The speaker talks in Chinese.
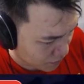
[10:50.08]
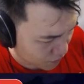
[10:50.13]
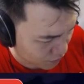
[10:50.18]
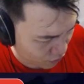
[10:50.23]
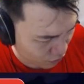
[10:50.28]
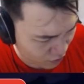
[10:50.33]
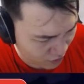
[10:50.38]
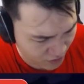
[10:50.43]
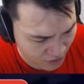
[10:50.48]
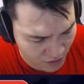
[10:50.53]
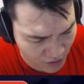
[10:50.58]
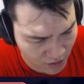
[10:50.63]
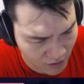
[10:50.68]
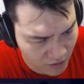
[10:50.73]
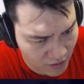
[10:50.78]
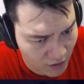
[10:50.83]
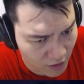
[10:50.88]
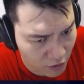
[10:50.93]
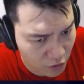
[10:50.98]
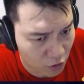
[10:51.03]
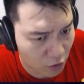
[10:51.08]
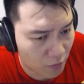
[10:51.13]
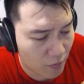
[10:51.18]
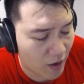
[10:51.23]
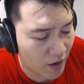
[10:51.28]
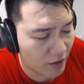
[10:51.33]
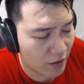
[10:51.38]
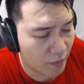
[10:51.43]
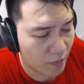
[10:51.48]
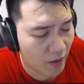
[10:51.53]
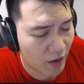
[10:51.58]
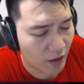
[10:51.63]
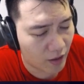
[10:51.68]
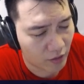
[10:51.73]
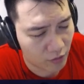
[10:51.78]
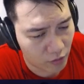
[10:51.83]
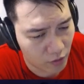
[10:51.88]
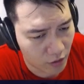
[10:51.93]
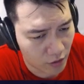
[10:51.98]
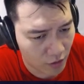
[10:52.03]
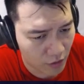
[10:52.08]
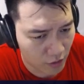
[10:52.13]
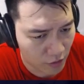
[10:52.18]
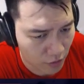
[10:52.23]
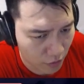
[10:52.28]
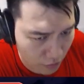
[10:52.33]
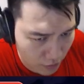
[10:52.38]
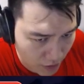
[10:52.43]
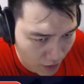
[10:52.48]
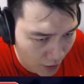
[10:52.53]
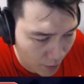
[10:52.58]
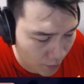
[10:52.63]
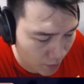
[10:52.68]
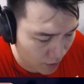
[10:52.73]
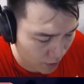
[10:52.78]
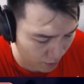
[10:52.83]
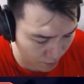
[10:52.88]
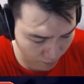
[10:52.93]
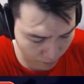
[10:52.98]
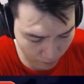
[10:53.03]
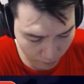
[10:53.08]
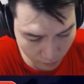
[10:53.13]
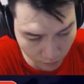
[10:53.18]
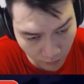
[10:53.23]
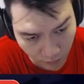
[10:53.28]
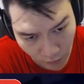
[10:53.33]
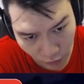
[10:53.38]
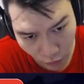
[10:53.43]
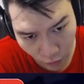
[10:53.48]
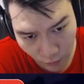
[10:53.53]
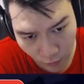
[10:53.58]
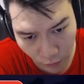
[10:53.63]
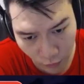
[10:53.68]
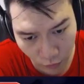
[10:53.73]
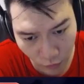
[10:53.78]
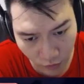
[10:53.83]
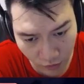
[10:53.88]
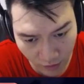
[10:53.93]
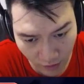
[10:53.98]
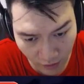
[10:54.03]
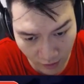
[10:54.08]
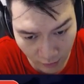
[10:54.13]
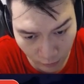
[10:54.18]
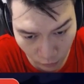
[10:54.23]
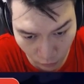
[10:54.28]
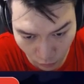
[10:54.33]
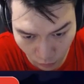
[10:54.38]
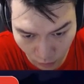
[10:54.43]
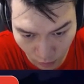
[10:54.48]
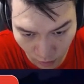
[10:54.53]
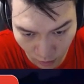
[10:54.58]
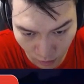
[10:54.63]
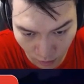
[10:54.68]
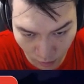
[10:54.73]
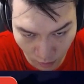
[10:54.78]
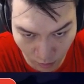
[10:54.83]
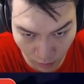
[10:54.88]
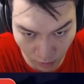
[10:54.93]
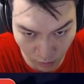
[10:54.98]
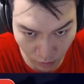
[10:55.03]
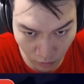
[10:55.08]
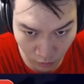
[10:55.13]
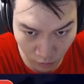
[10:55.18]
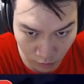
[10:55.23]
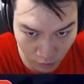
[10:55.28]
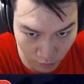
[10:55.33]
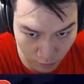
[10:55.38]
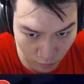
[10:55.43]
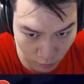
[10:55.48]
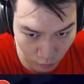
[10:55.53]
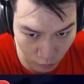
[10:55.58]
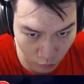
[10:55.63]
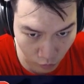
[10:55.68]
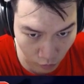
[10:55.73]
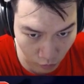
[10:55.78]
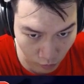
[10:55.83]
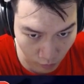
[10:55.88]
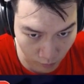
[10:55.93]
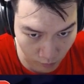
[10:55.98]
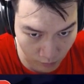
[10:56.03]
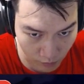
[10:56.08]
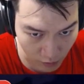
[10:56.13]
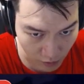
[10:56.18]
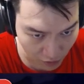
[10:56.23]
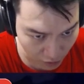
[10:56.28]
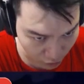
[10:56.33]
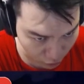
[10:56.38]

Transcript: 对一些影响手牌的牌会有差别。那就比如说山岭巨人，或是比如说我们这个